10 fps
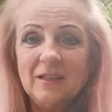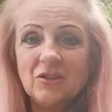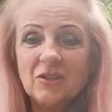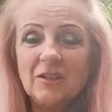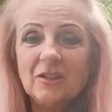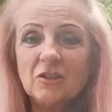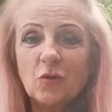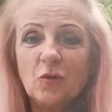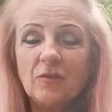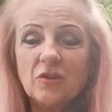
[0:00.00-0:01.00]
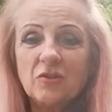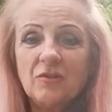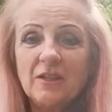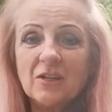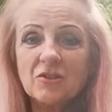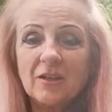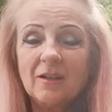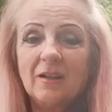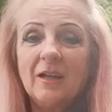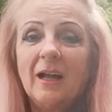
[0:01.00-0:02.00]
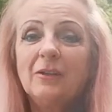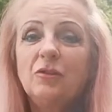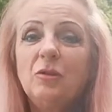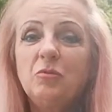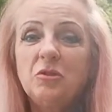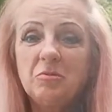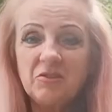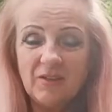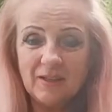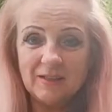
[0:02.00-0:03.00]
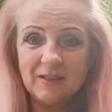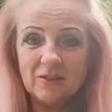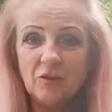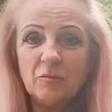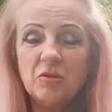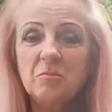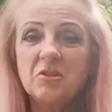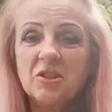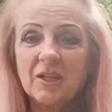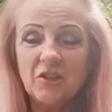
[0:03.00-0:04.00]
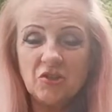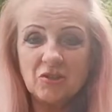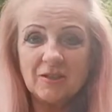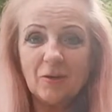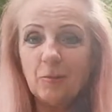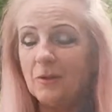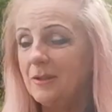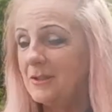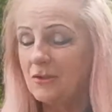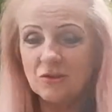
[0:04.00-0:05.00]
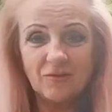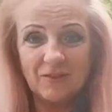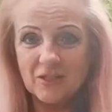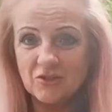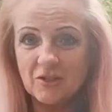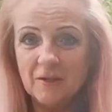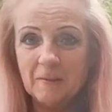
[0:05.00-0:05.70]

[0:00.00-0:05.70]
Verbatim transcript: Jeżeli cokolwiek się wydarza, a to nie musi być wielkie, to nie musi być tragiczne, obojętnie co się wydarza.